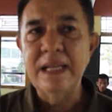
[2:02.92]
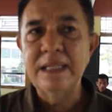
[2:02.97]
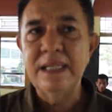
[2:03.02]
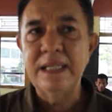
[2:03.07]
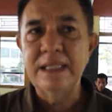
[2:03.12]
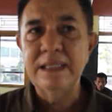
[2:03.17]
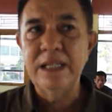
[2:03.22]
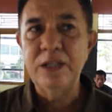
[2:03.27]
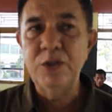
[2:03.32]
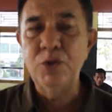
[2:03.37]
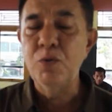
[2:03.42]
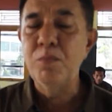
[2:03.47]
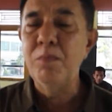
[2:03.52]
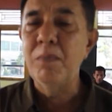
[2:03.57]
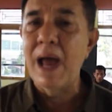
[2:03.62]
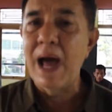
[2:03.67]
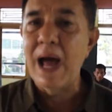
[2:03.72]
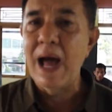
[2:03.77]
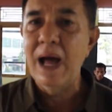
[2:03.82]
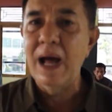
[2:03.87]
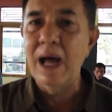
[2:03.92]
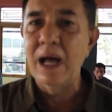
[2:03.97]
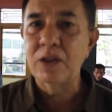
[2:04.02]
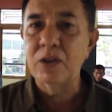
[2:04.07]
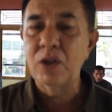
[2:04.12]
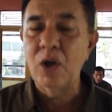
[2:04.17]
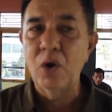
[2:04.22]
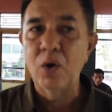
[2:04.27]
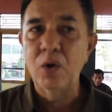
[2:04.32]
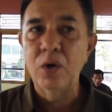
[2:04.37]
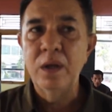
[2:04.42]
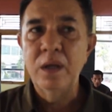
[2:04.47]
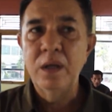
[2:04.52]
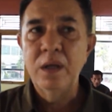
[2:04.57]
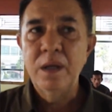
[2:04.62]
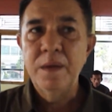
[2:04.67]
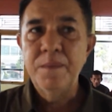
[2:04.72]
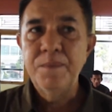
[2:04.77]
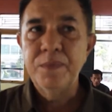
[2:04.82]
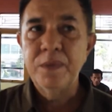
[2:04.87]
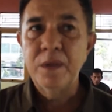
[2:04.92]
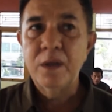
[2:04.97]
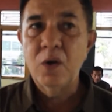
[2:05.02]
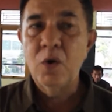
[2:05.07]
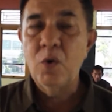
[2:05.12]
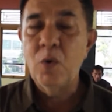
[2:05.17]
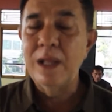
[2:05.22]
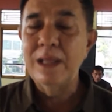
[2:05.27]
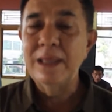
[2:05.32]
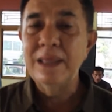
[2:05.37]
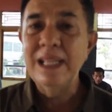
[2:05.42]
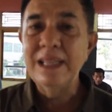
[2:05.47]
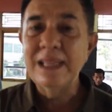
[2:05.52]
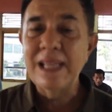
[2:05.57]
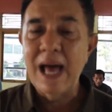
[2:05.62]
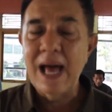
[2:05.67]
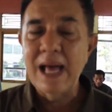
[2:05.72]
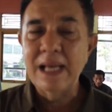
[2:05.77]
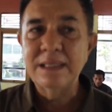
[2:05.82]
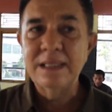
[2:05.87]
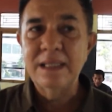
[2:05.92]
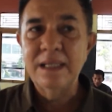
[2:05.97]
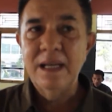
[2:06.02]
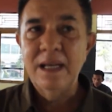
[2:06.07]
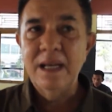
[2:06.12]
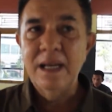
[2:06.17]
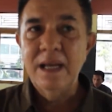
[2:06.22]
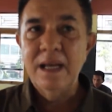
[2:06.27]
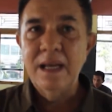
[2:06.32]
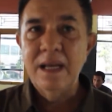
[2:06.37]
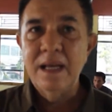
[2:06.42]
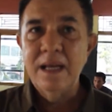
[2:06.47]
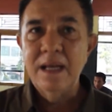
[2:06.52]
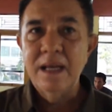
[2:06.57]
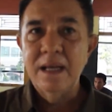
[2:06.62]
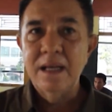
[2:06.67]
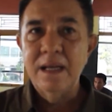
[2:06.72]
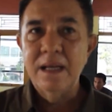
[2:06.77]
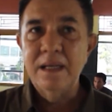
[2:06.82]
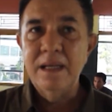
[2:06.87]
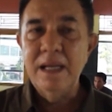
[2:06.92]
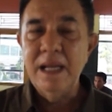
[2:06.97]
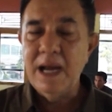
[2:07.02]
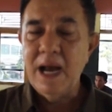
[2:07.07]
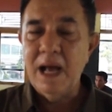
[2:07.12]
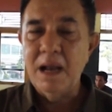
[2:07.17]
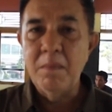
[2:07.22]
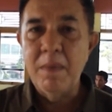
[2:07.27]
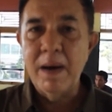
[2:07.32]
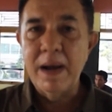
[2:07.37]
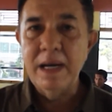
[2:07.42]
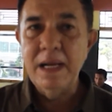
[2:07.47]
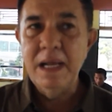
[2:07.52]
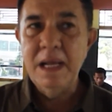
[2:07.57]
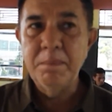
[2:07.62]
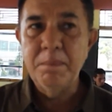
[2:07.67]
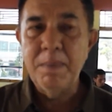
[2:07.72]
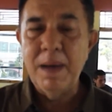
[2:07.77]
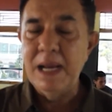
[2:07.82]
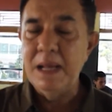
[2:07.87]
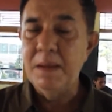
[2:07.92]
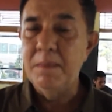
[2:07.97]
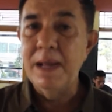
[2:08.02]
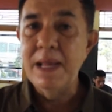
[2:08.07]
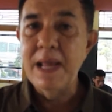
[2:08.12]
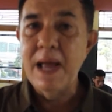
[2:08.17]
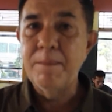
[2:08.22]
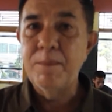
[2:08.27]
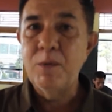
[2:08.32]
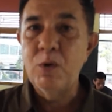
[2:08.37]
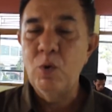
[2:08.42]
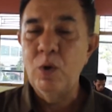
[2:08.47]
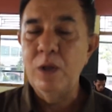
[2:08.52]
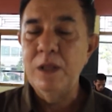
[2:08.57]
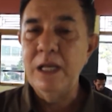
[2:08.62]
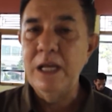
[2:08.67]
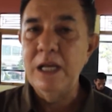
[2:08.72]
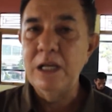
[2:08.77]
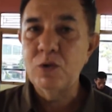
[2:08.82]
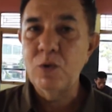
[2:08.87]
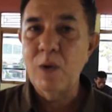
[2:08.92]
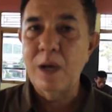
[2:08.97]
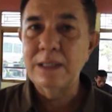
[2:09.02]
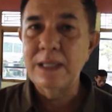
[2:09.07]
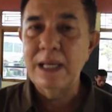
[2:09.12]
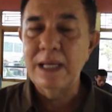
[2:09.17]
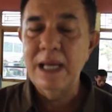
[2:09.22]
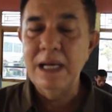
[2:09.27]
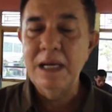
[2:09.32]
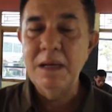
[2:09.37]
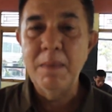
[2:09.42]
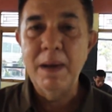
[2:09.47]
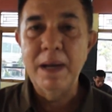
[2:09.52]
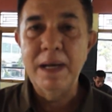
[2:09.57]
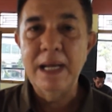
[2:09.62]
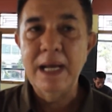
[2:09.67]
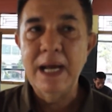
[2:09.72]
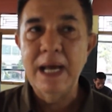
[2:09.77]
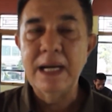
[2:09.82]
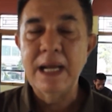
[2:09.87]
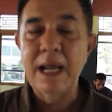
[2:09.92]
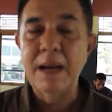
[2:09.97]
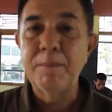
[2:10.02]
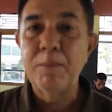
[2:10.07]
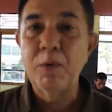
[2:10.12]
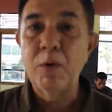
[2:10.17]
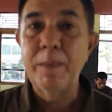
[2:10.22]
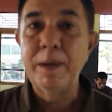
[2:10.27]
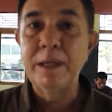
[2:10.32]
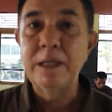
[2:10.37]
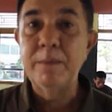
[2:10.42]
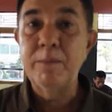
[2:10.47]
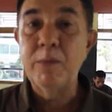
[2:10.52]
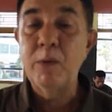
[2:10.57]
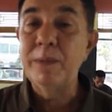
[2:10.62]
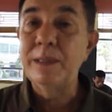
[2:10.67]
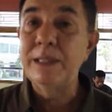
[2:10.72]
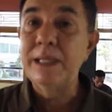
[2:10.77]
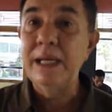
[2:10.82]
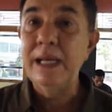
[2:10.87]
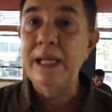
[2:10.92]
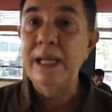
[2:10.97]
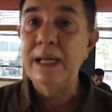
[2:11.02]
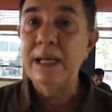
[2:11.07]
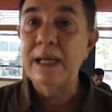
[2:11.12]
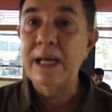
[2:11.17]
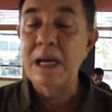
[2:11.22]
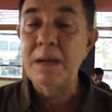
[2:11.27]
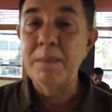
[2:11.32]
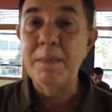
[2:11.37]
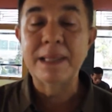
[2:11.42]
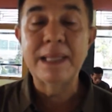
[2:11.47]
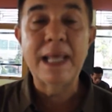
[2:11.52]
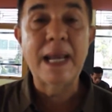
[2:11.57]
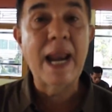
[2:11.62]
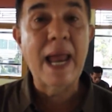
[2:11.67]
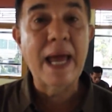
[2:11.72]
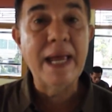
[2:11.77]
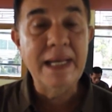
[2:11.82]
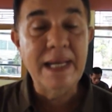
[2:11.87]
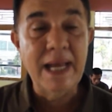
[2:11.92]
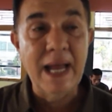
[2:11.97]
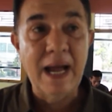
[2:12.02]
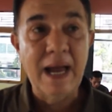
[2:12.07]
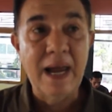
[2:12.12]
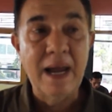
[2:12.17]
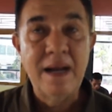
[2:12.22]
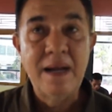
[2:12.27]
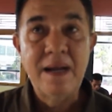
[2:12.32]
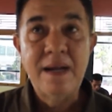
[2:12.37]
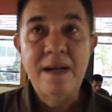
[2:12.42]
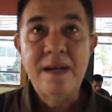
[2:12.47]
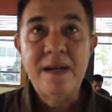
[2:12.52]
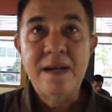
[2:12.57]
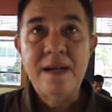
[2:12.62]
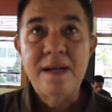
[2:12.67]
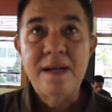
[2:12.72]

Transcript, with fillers: sisi jumlah atau kuantitas di Kalbar ini paling banyak perguruan tinggi swastanya dibandingkan dengan provinsi-provinsi di Kalimantan lainnya. Ya.